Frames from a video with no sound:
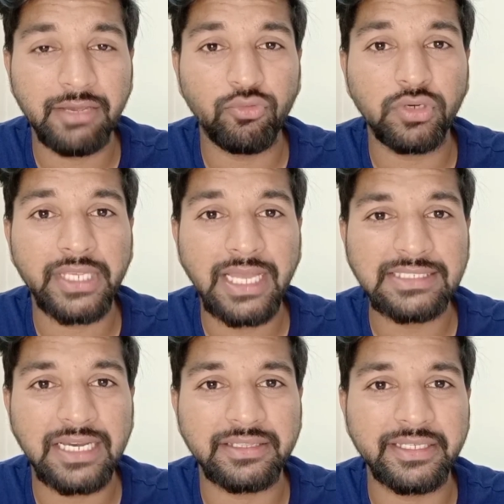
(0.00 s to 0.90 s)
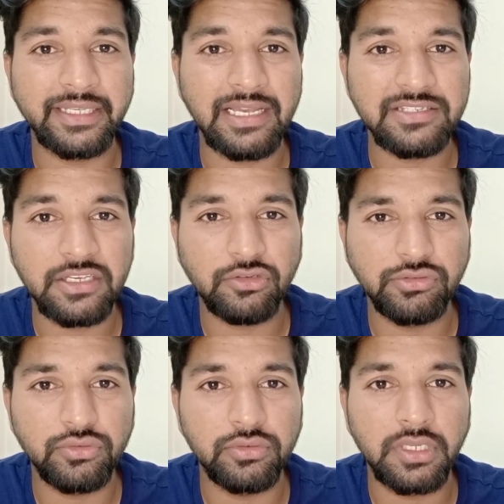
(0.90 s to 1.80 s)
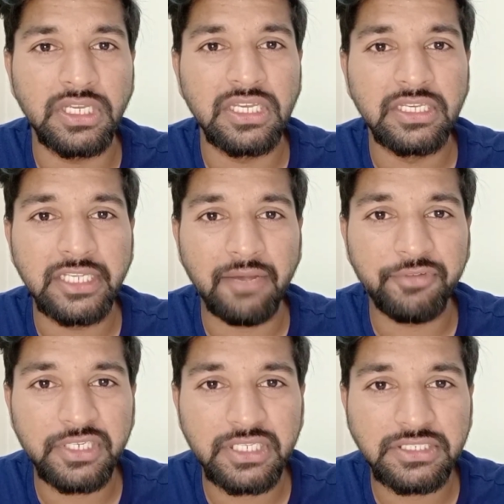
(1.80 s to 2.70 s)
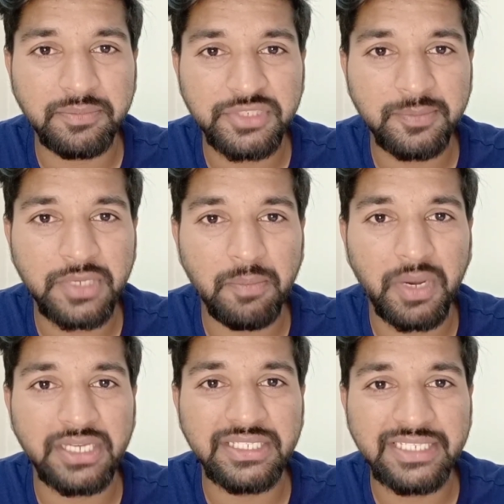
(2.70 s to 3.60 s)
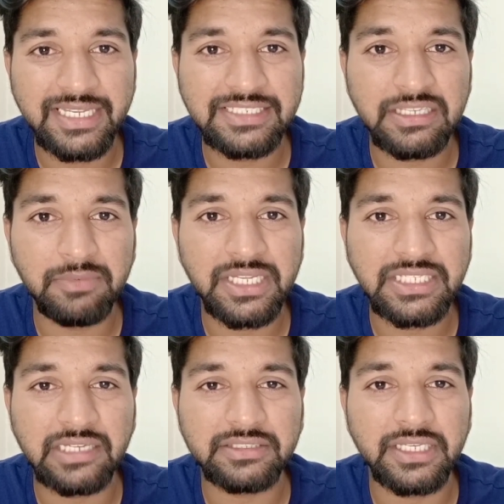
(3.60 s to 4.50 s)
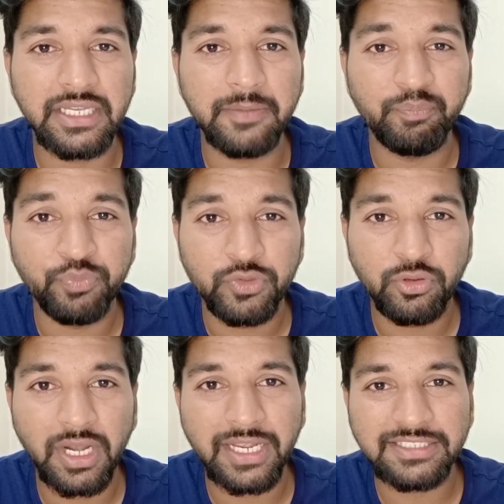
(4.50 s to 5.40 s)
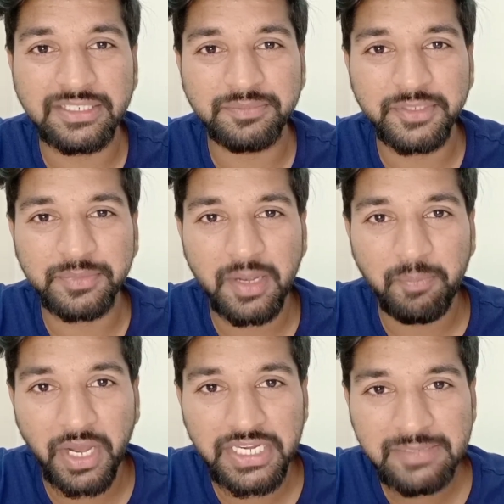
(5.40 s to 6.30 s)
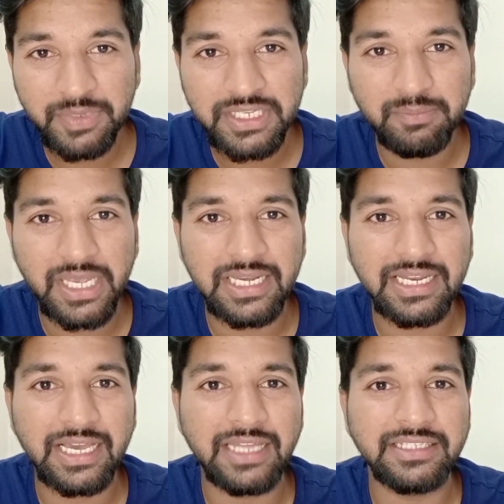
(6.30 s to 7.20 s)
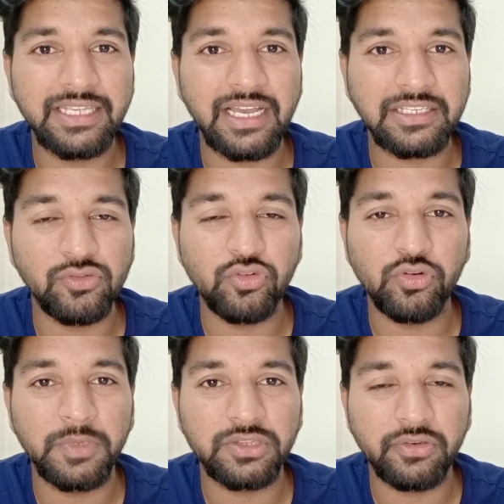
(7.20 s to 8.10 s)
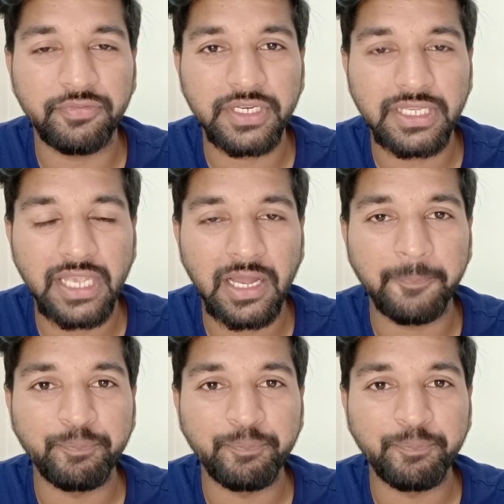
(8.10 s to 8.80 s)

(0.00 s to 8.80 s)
हैं वो क्या चाहते हैं यहाँ से खजूर या फिर जमजम का पानी यही सब ले जाते हैं तो अगर जमजम का पानी पे ही बैन लगा दे यहाँ की हुकूमत तो फिर क्या